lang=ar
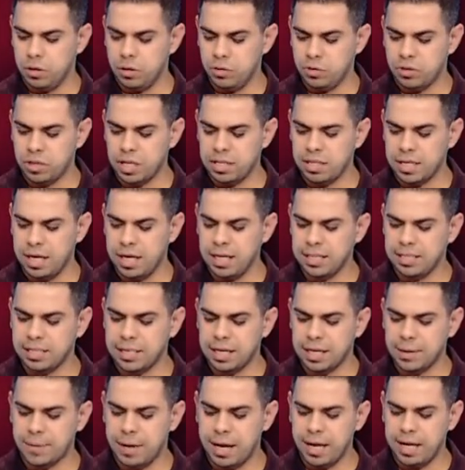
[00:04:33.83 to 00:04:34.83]
استاذ عز
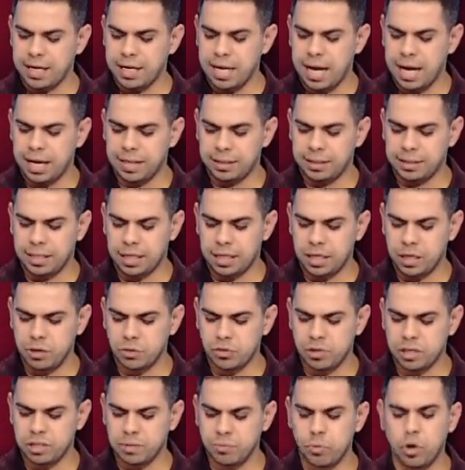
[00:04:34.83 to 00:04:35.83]
انا معايا الناحيه الثانيه
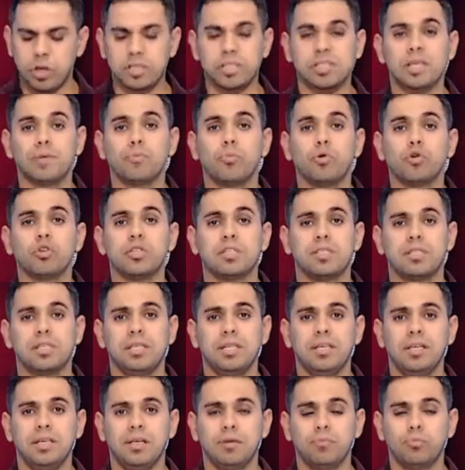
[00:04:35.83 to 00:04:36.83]
الاستاذ محسن
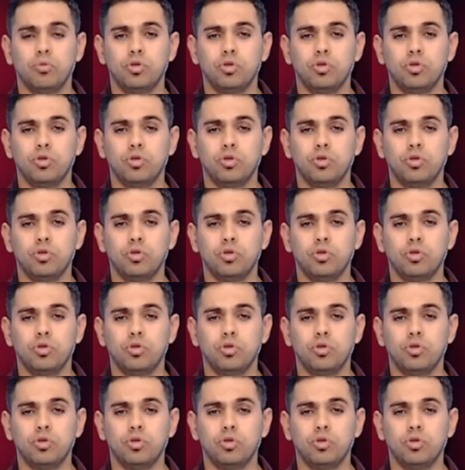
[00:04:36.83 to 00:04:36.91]
مرسي